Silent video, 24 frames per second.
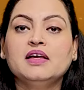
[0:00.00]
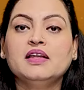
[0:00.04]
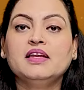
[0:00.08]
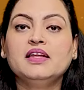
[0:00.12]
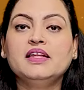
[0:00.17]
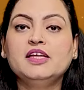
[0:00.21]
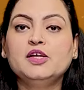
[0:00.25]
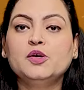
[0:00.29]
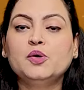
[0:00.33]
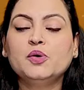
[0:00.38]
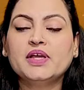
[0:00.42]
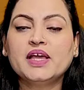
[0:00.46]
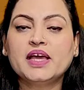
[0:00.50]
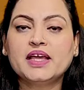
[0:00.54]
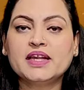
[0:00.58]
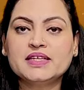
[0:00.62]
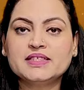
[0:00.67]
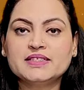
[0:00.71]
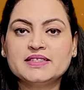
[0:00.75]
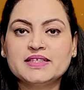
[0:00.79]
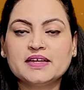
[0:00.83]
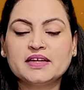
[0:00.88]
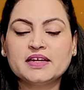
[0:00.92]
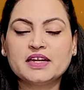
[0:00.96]
लियो
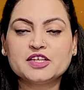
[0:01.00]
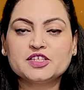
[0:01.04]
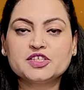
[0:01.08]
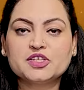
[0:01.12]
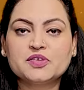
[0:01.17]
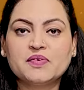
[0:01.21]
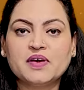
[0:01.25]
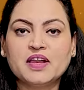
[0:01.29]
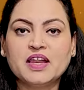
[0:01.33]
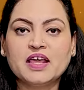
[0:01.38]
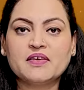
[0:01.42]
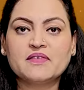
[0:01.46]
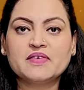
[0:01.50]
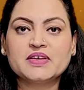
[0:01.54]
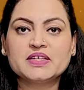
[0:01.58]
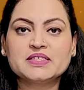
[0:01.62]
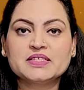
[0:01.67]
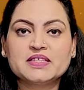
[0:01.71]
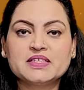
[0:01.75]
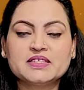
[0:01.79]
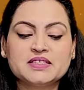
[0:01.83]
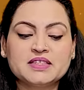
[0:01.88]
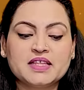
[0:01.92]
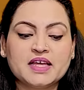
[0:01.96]
यानी सिंह राशि वाले
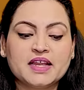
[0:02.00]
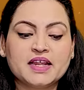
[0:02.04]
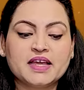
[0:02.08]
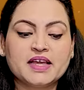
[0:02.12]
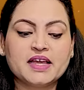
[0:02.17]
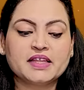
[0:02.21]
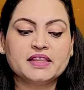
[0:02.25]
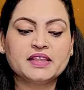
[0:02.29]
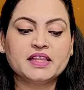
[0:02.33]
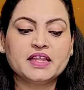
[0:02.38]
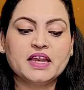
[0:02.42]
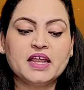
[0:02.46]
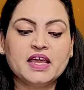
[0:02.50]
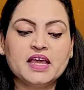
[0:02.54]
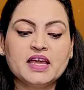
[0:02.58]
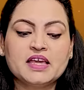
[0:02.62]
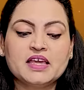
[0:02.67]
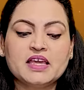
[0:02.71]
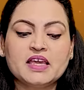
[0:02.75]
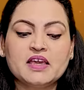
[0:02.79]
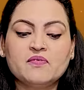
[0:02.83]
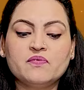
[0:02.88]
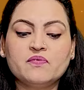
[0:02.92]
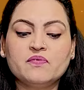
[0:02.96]
वास्ते सितारे कहते हैं
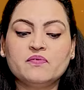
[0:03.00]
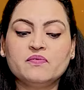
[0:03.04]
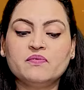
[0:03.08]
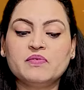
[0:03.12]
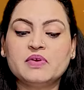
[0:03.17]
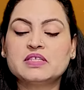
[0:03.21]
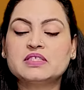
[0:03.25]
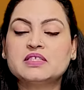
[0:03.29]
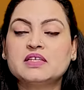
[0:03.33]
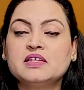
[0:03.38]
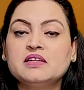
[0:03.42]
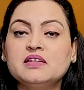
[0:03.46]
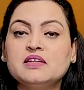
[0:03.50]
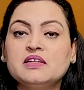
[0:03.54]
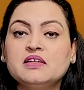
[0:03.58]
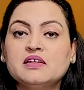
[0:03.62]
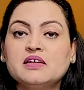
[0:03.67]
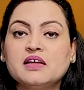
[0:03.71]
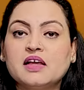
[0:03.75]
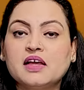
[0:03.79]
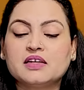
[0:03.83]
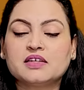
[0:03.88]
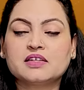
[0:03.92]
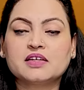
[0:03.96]
कि वजन
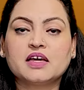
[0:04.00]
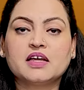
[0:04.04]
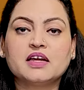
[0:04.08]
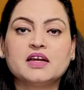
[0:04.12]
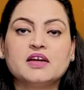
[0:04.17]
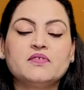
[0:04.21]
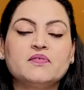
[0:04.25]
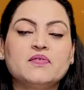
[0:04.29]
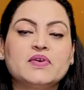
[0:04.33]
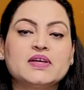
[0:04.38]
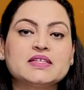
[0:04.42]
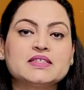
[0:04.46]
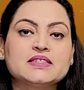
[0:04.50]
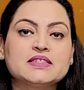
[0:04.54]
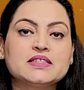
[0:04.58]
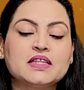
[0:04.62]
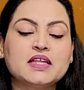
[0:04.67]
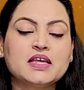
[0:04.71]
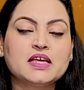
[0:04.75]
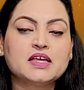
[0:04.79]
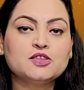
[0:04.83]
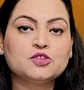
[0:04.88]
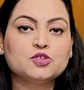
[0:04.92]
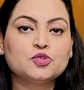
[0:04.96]
घट करने
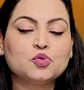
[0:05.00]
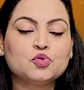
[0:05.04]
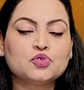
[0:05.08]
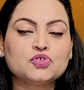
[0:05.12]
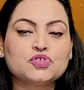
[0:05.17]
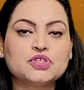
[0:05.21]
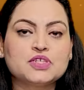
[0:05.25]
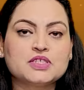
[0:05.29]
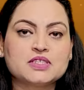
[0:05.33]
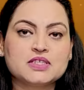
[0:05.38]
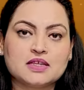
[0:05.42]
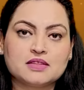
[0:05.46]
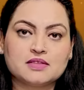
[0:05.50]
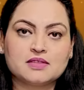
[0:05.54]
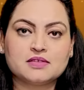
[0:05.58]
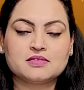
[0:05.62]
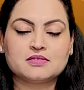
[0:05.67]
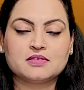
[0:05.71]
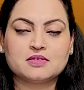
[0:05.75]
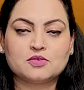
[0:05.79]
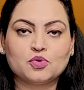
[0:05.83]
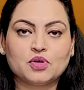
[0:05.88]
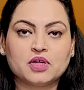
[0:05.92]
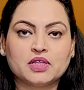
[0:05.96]
वास्ते दो चीज़ों की
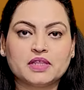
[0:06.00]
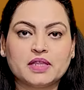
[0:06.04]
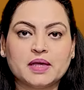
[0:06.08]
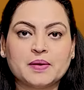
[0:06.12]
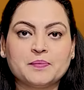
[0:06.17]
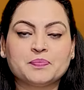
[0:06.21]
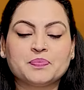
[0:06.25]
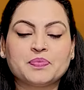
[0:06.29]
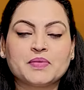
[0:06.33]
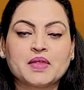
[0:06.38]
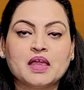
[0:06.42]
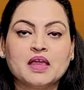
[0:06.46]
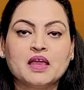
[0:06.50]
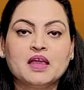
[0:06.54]
जरूरत है